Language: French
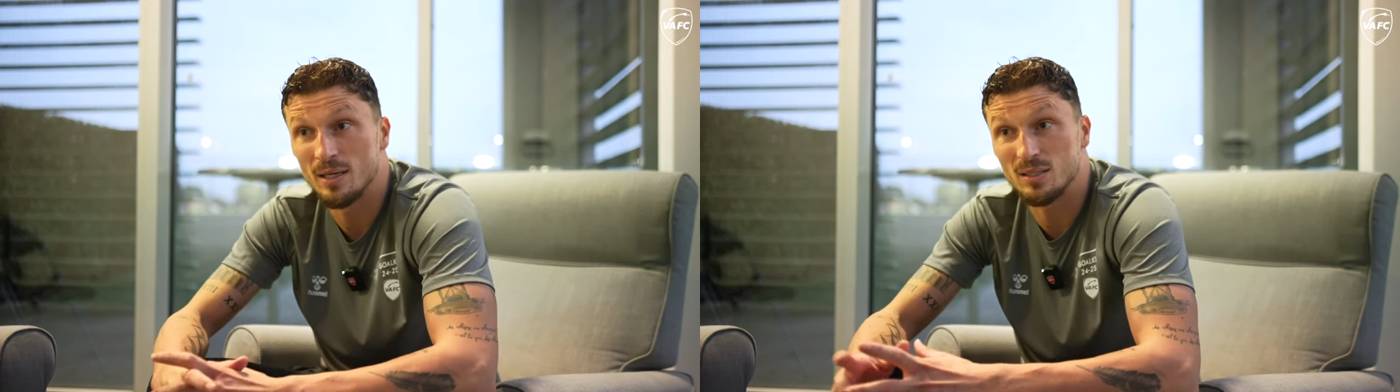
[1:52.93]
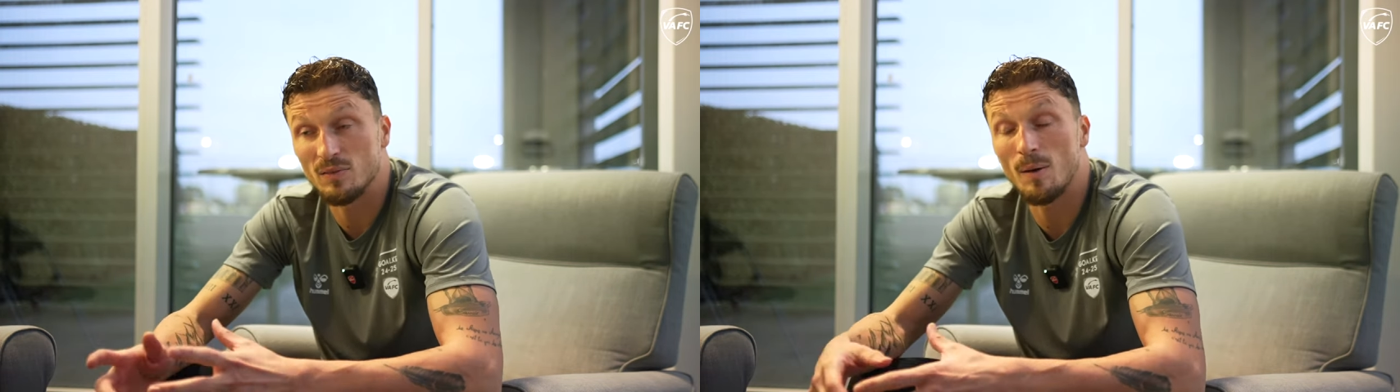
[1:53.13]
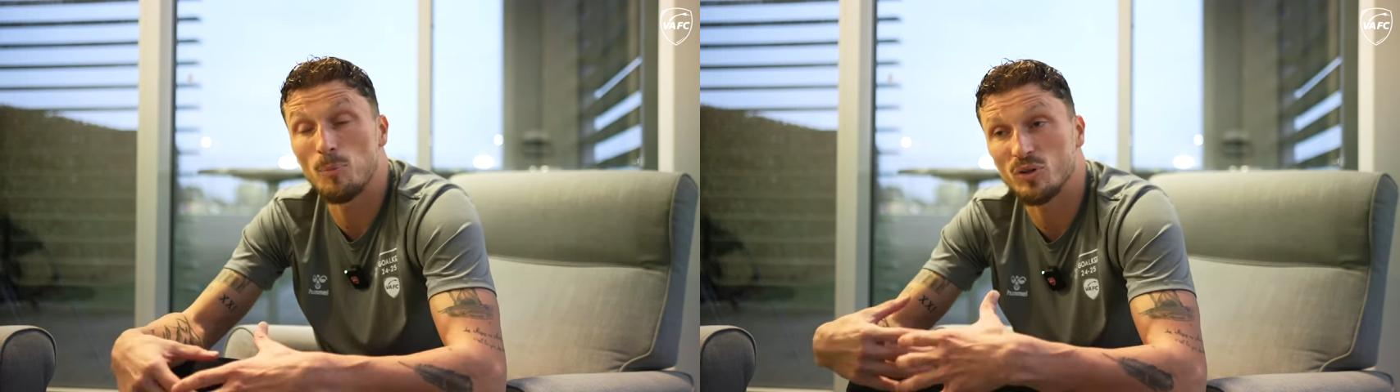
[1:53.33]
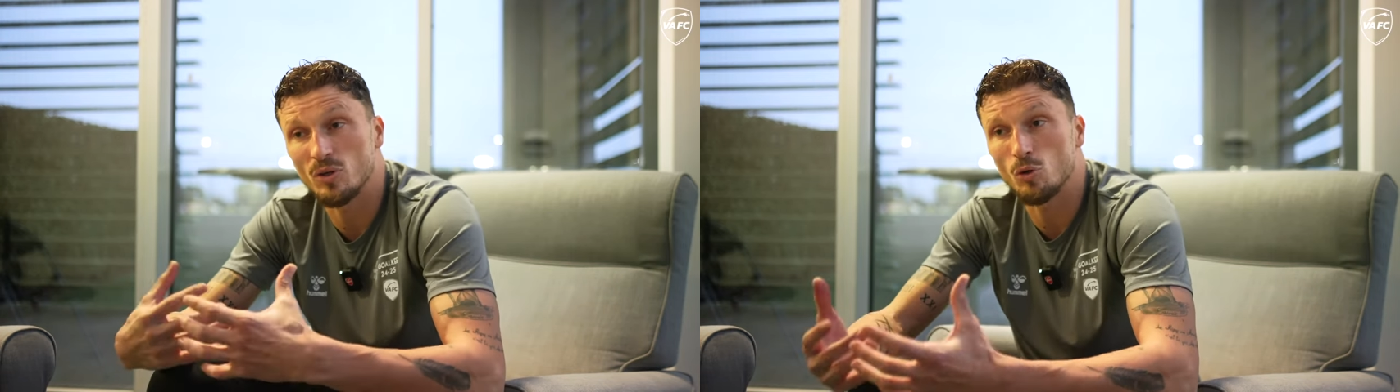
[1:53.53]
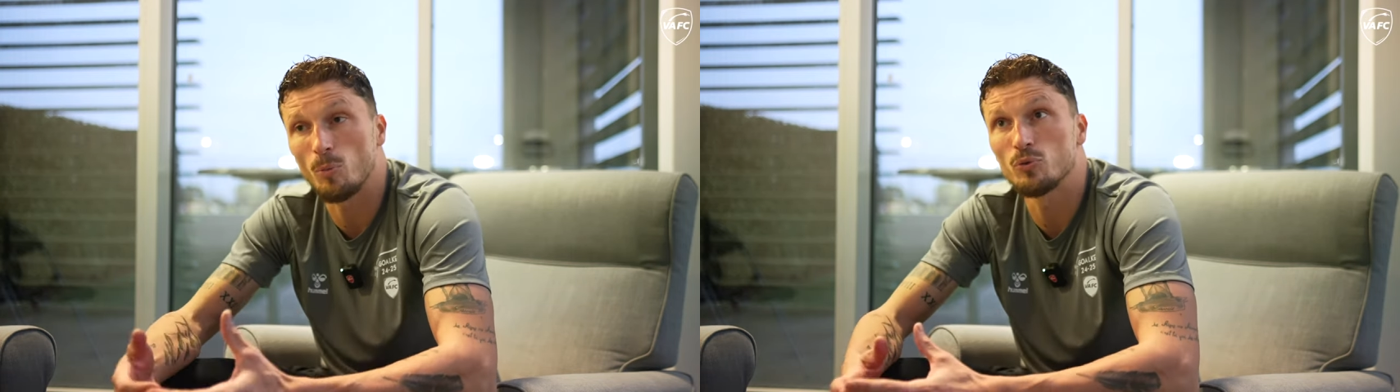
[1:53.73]
ça va apporter
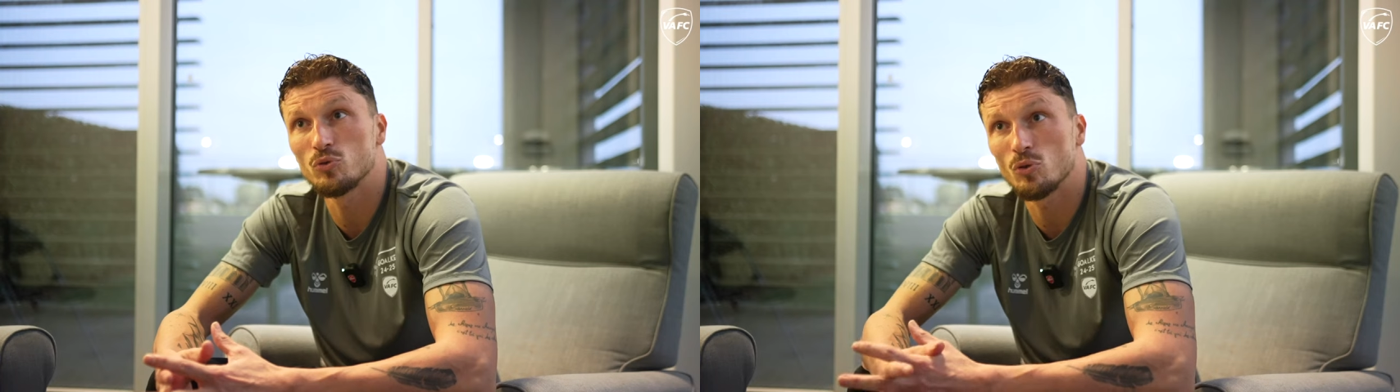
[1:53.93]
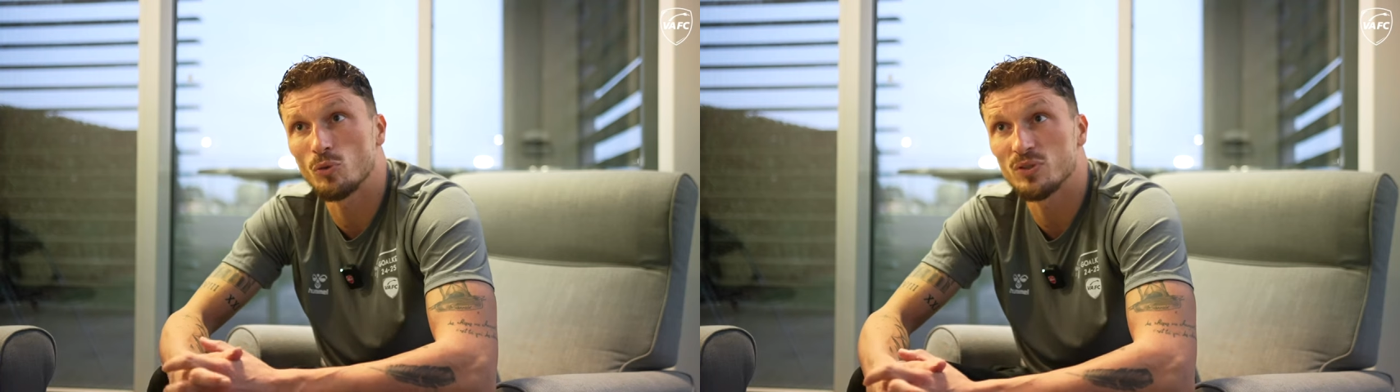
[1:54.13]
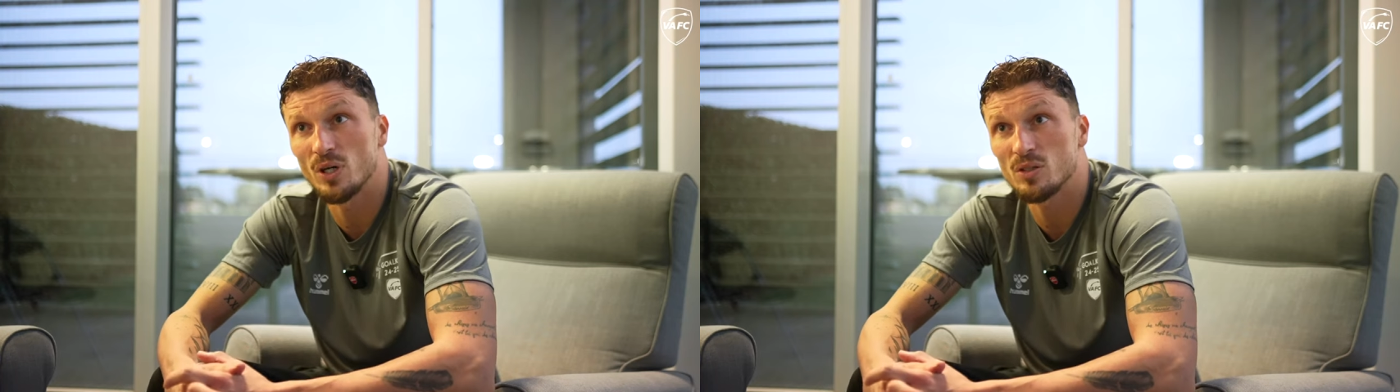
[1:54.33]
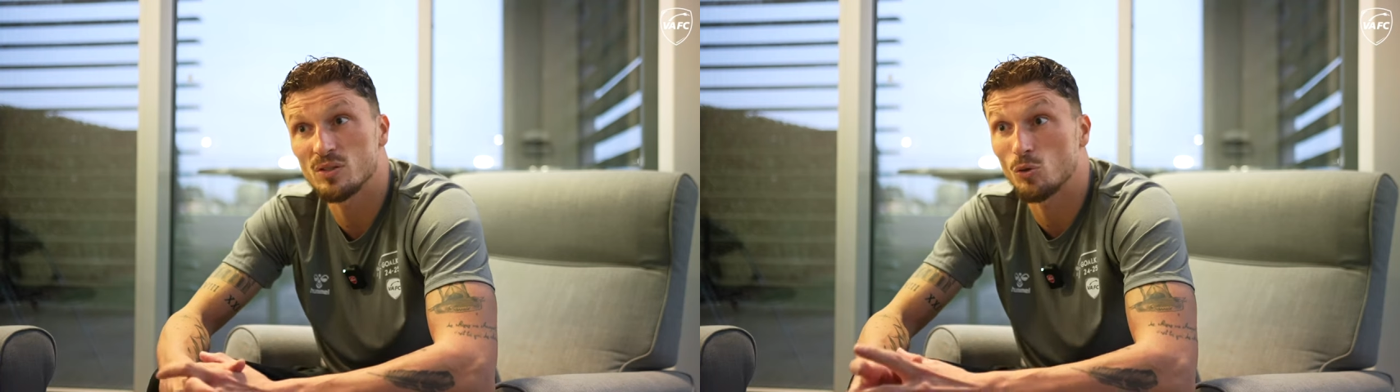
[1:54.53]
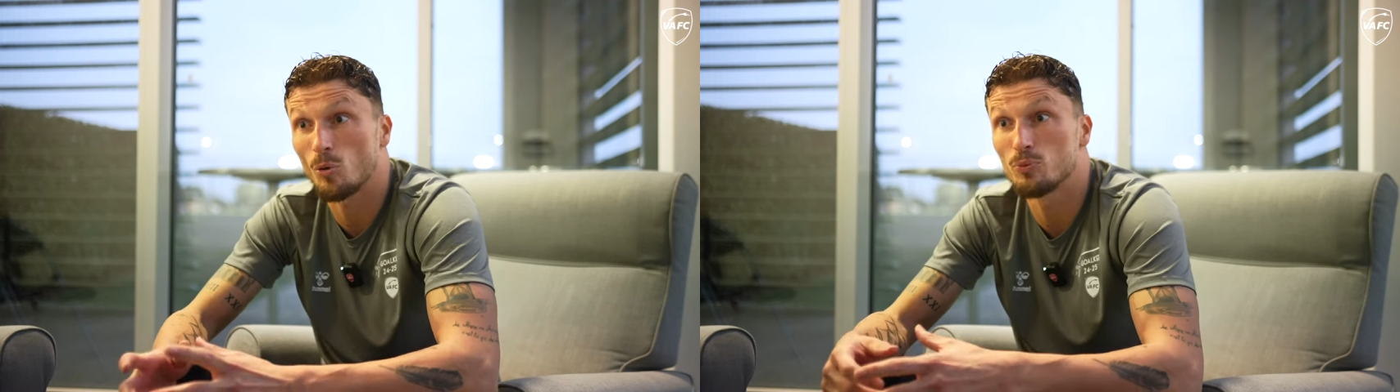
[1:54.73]
encore plus de
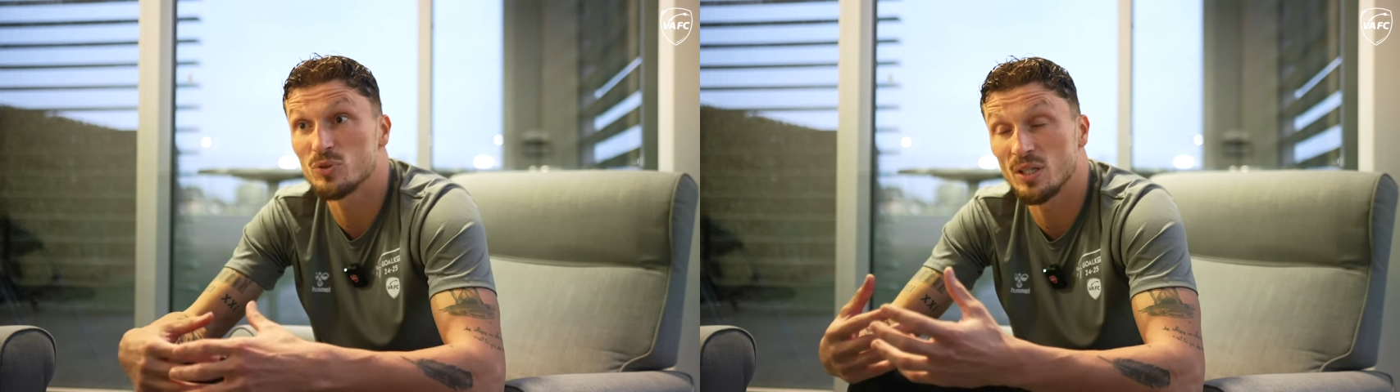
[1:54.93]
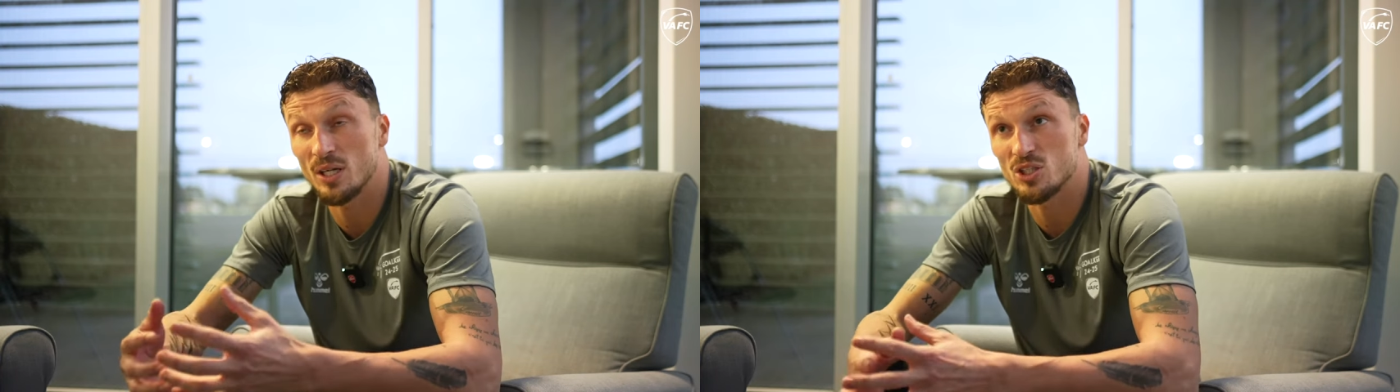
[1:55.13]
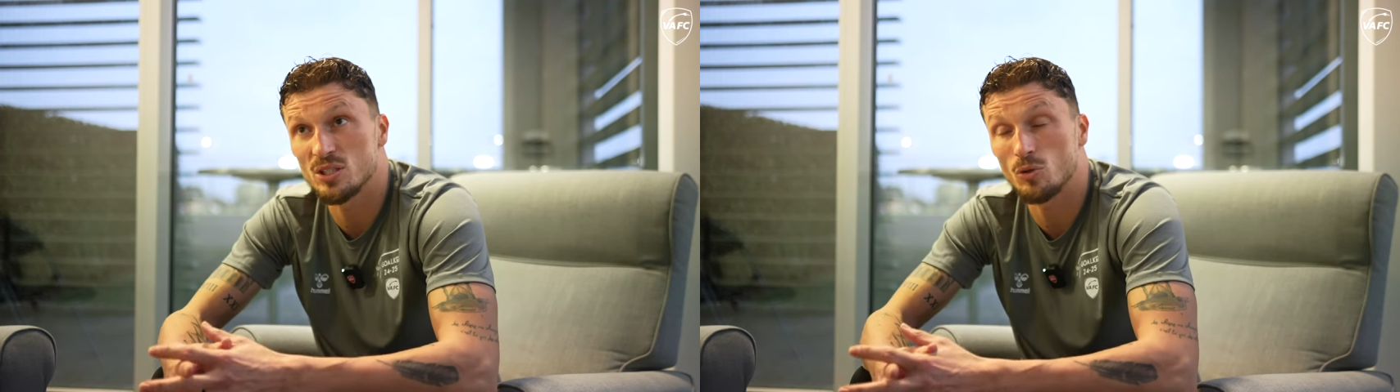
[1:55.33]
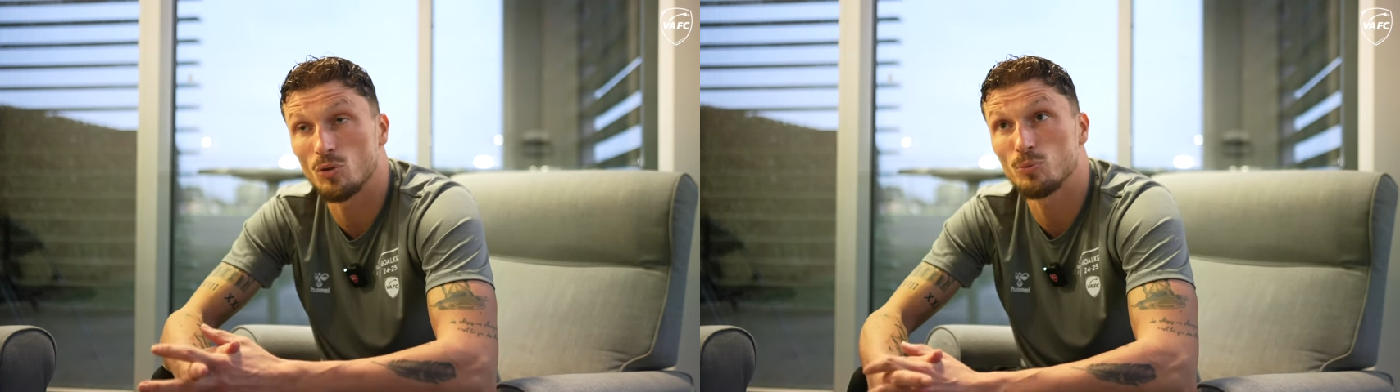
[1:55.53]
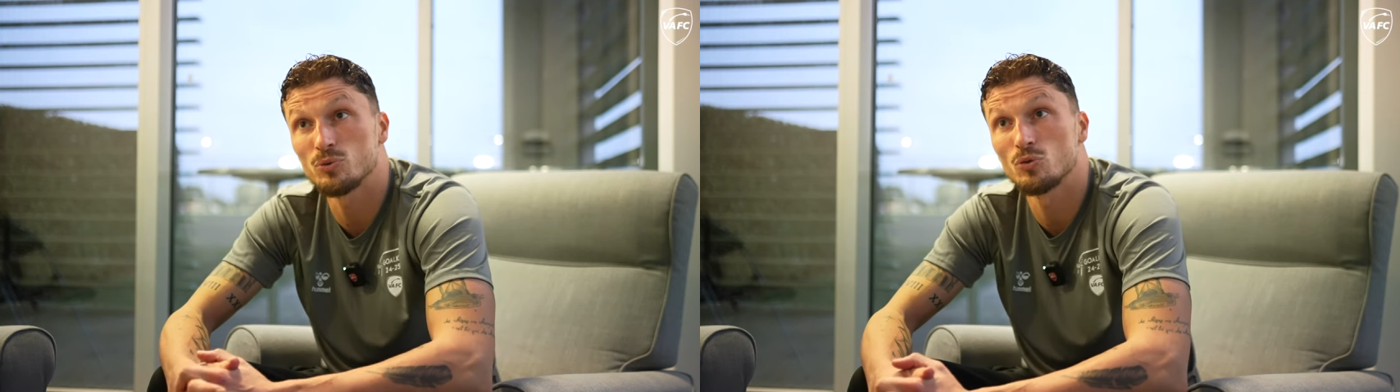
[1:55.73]
confiance, encore plus d'énergie,
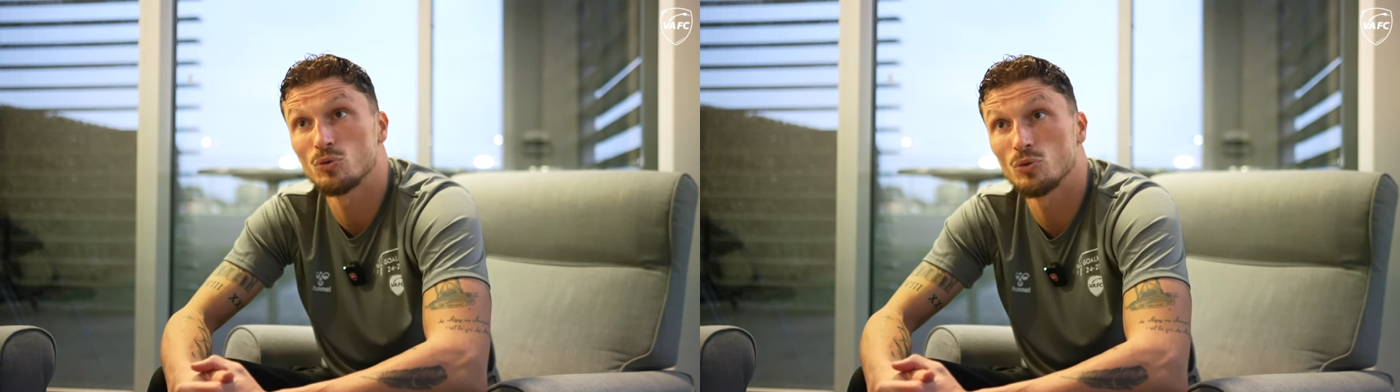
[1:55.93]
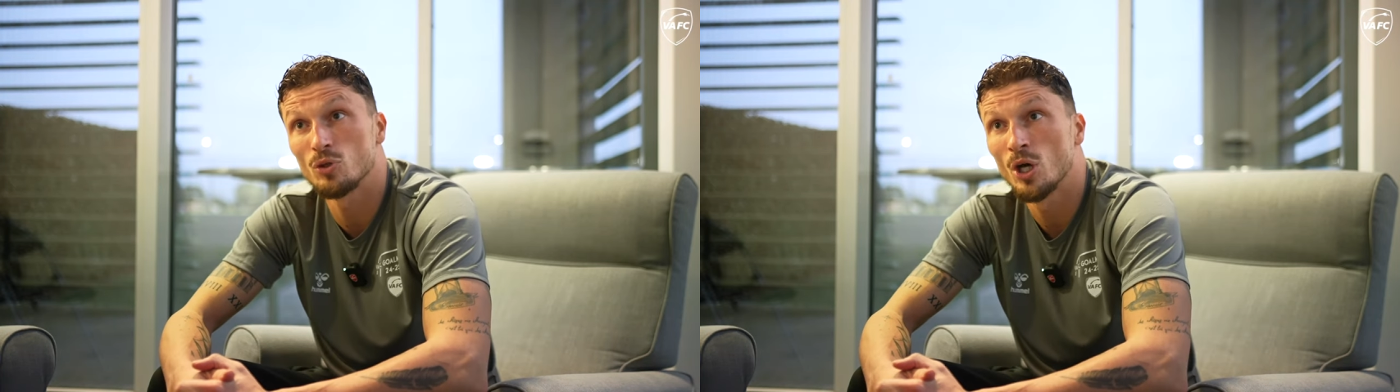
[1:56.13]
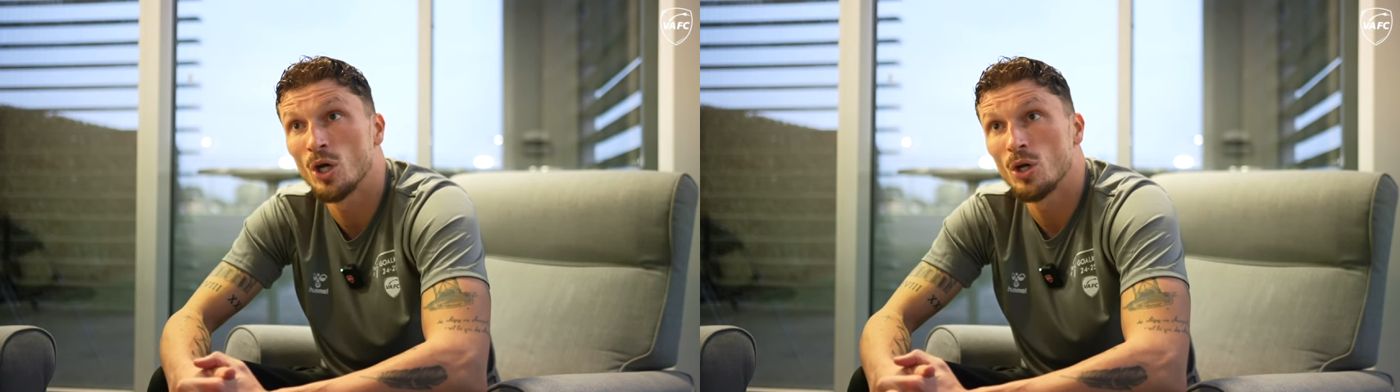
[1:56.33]
encore plus de,